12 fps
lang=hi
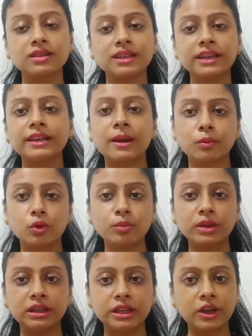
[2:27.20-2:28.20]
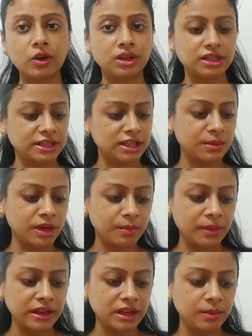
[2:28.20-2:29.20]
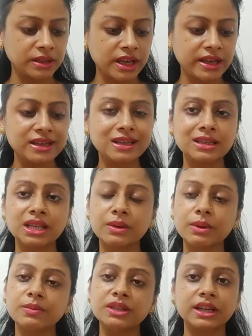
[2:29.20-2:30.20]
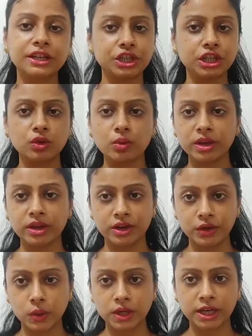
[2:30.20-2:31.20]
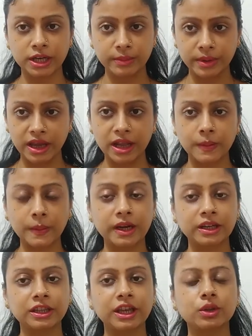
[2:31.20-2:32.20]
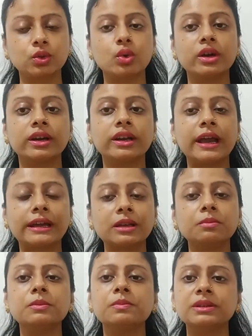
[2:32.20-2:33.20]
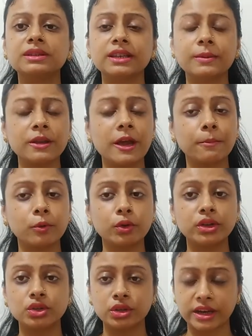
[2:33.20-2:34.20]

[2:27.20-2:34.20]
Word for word: स्किन आपको मिलते हैं हैं और जैसे मैंने पहले ही बताया ये सेवम सिक्रेशन को भी कंट्रोल करने में हेल्प करते हैं तो अगर एक्ने पिम्पल्स के भी आपको